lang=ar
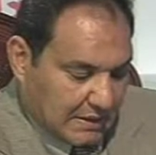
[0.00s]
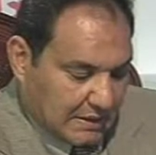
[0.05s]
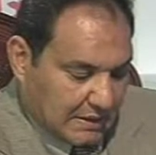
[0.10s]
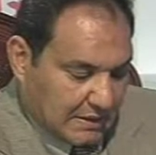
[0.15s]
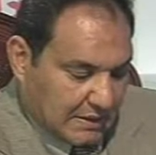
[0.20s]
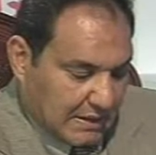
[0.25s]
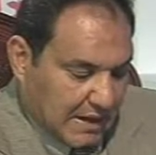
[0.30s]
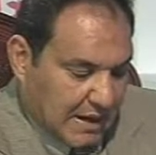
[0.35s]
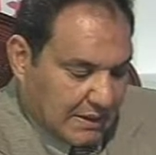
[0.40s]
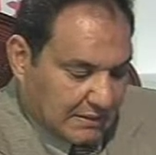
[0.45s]

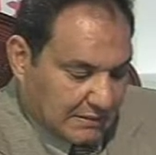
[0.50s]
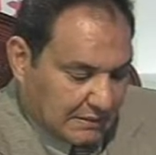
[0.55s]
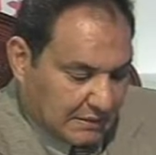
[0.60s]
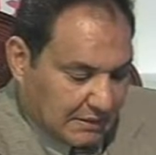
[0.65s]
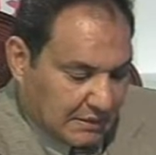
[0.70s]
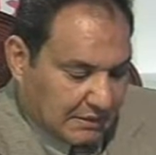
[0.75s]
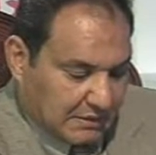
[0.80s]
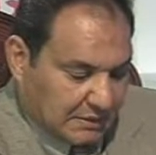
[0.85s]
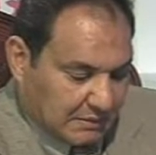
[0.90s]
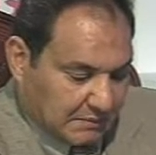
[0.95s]

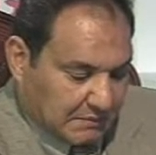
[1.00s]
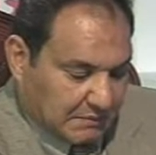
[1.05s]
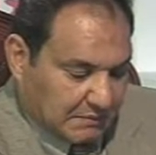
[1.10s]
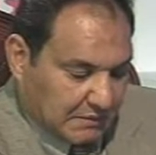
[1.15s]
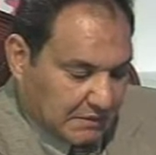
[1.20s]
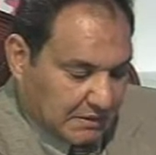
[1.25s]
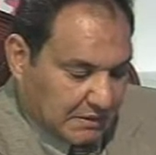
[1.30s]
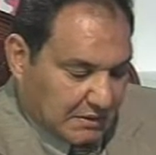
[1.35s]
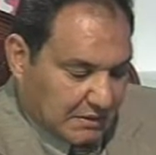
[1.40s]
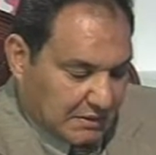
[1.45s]
يعني احنا
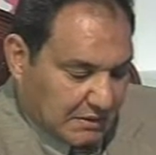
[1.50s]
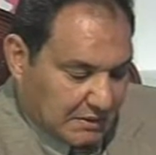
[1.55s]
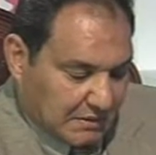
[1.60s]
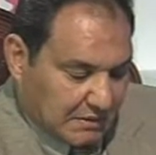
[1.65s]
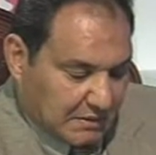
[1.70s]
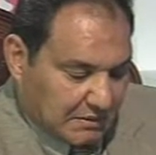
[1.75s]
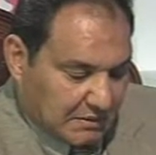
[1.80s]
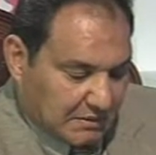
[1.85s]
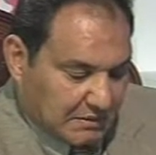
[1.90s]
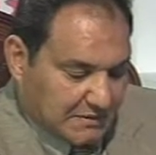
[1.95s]

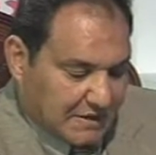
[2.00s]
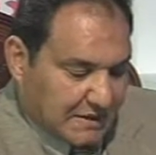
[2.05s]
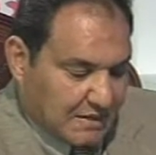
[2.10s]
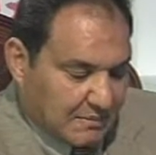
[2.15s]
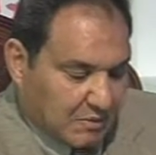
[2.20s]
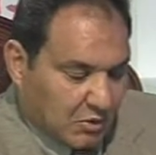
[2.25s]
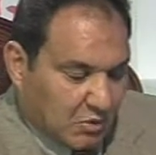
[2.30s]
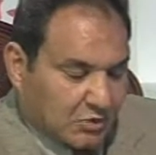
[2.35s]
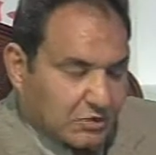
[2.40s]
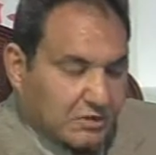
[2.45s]
زي
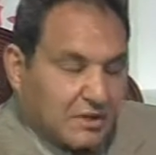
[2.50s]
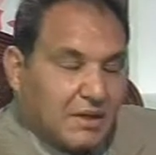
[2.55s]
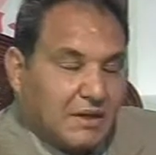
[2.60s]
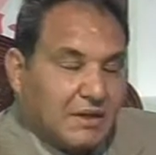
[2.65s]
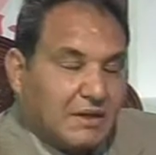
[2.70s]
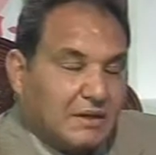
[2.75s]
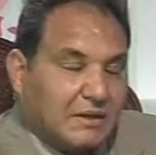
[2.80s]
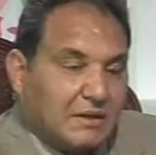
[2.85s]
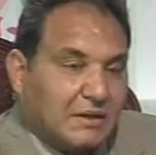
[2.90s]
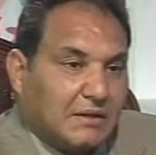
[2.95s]
ما قلنا
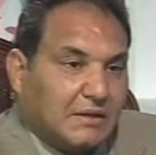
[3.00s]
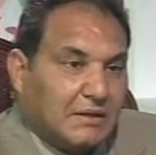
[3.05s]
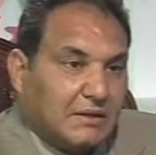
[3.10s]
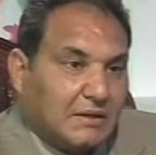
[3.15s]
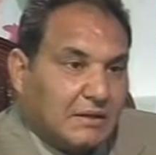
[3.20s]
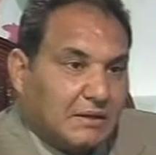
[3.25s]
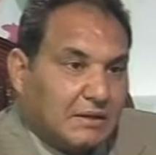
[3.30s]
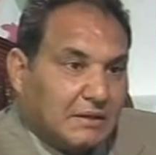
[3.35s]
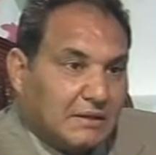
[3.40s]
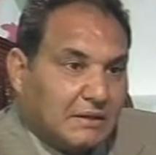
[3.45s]

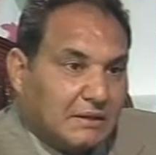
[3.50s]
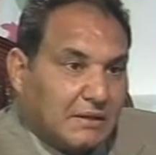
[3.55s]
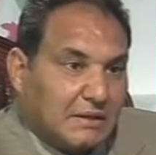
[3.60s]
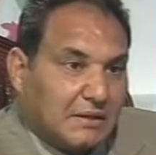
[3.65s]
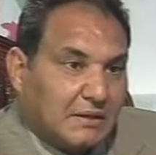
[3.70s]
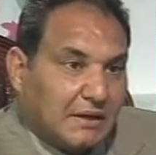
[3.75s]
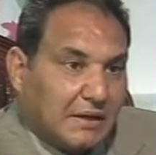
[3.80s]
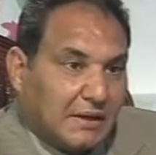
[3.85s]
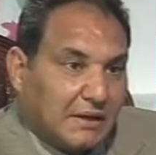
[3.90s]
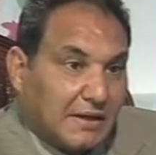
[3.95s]

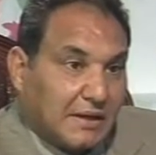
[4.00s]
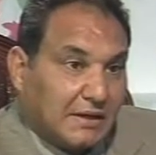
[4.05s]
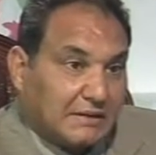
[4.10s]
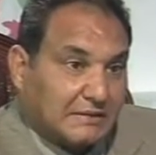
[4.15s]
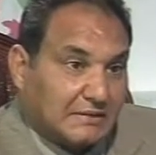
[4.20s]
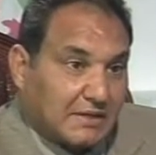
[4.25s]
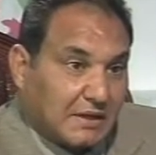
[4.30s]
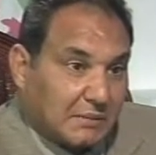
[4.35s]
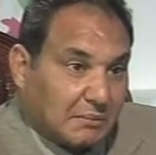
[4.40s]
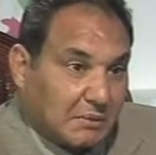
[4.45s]
حكايه
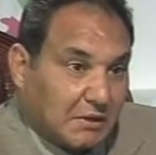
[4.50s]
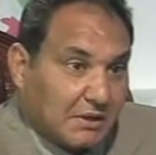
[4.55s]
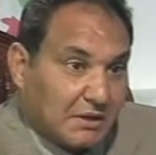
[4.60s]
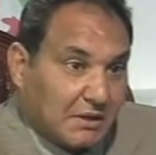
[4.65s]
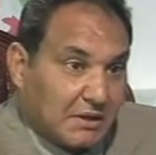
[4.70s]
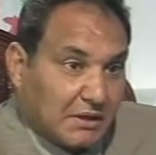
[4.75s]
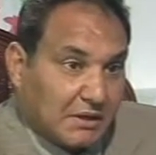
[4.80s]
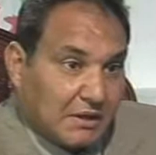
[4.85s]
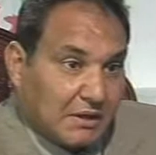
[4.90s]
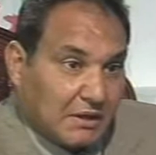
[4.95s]

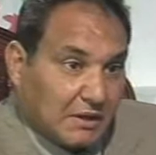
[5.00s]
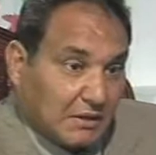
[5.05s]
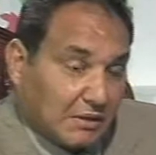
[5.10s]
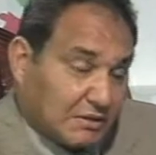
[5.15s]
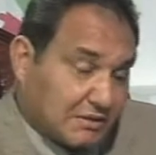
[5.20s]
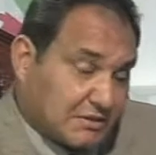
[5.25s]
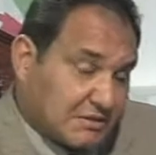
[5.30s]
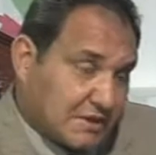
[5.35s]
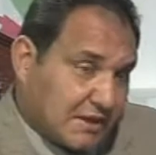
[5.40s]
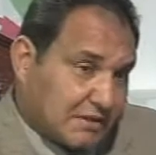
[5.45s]
تجميل
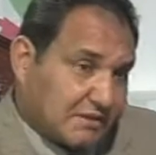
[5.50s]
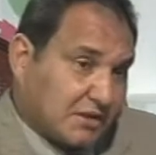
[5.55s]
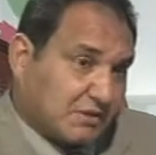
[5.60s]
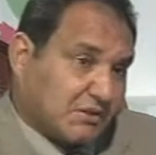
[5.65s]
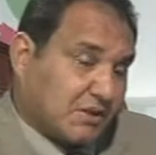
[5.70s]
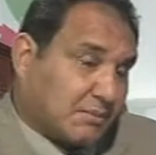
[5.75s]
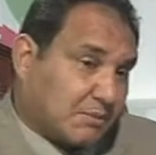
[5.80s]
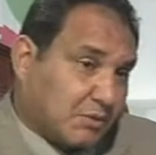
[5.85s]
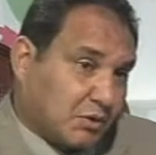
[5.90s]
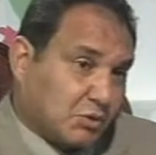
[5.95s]
سالت
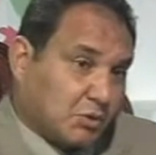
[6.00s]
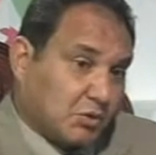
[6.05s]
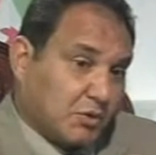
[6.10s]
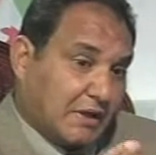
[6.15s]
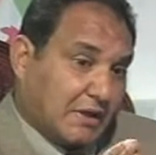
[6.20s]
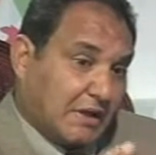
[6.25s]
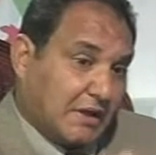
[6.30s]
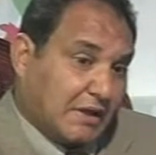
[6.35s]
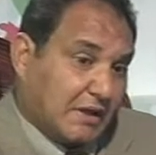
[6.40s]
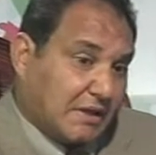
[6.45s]
حضرتك برضو
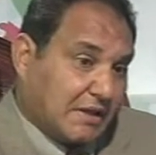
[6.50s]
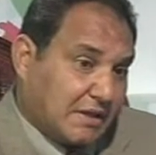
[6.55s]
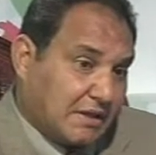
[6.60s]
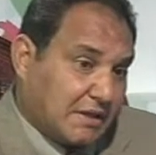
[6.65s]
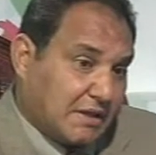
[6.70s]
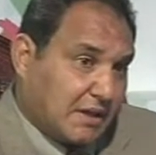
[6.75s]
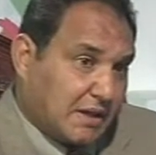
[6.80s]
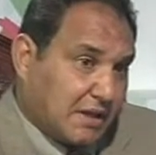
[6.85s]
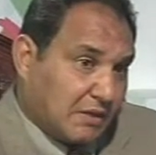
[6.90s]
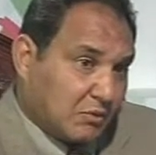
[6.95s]
ايه
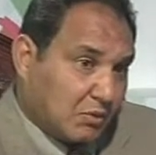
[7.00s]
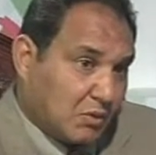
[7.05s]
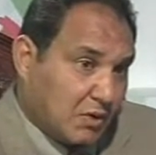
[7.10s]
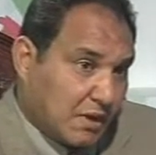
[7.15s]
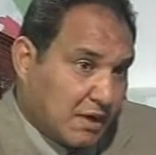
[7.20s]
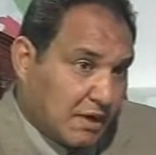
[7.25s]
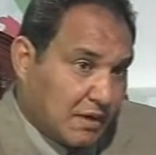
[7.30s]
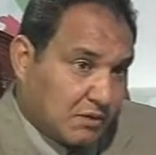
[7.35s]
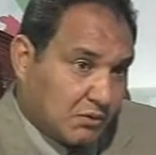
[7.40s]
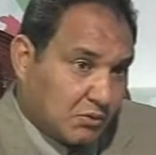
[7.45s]
هي
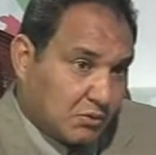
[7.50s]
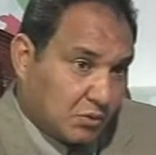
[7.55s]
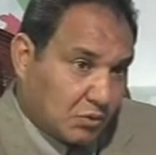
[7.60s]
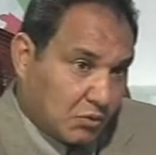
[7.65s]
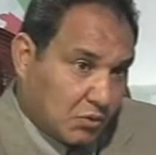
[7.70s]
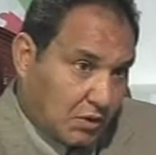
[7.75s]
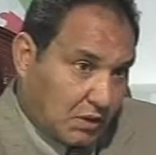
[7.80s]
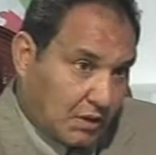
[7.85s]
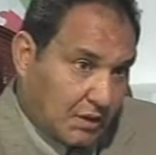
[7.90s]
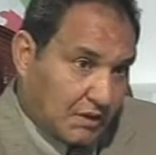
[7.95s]
انواع
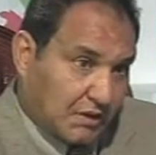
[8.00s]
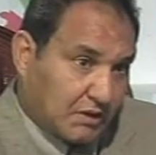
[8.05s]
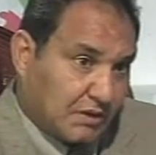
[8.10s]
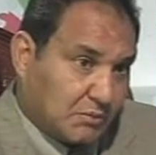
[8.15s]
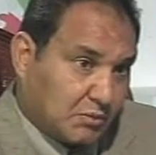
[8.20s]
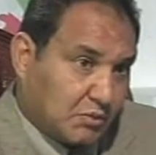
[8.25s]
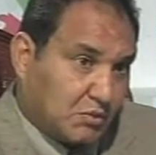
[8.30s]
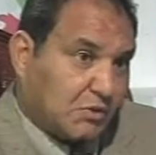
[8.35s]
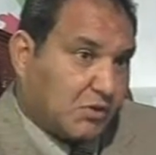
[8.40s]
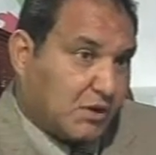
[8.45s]
الجروح اللي
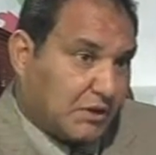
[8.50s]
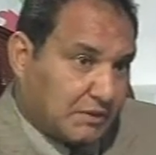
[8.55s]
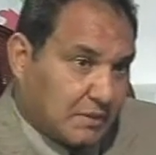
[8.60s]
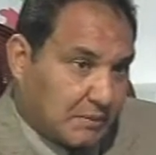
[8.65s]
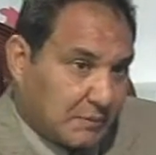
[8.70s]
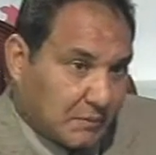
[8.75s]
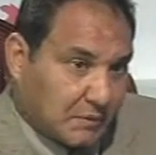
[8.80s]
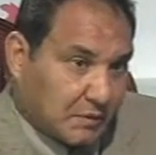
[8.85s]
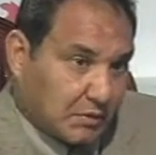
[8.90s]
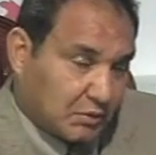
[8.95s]
ممكن الواحد
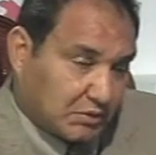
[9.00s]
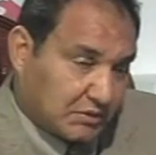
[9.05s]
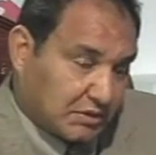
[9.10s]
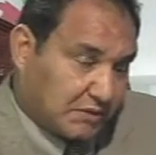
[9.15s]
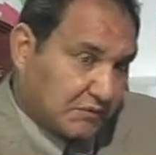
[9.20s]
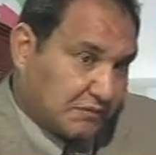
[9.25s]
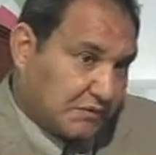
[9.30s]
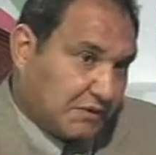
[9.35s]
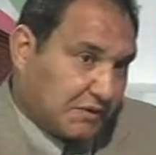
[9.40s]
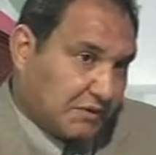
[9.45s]
تعملها قلت
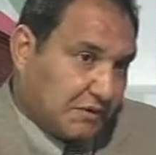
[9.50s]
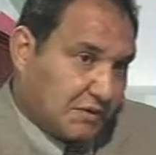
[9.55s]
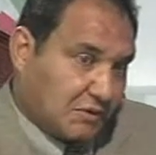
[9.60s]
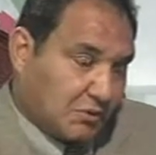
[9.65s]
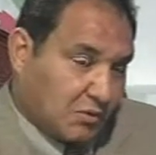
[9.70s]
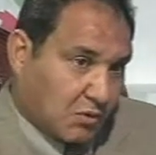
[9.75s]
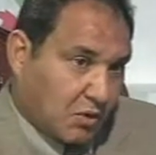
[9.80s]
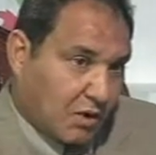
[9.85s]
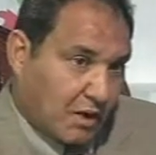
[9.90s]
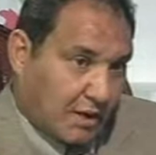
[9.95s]
لي في
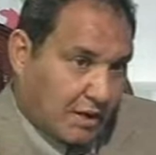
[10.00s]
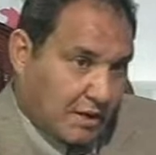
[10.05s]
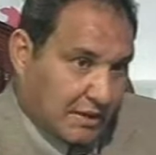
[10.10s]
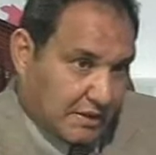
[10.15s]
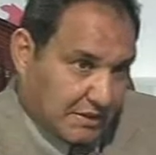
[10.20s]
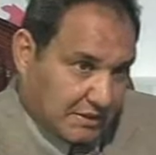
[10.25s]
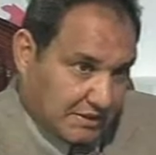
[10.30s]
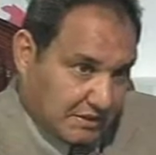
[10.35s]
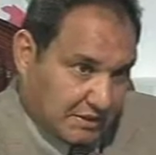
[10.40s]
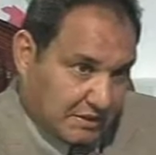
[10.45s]
جروح
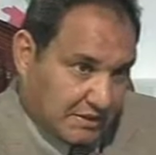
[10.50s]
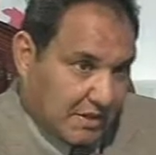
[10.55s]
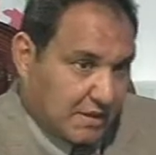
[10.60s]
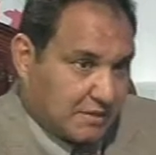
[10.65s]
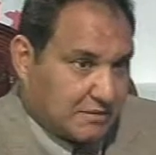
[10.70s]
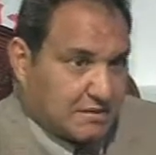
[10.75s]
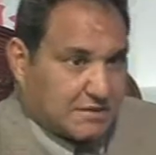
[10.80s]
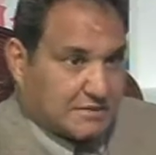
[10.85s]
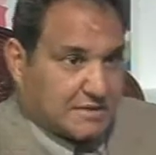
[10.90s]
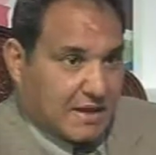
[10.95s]
جديده
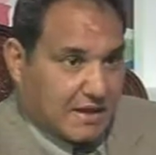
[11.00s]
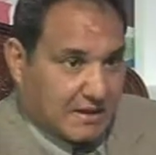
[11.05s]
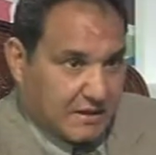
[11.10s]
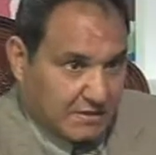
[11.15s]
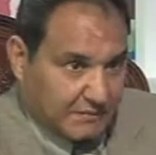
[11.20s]
دي سهله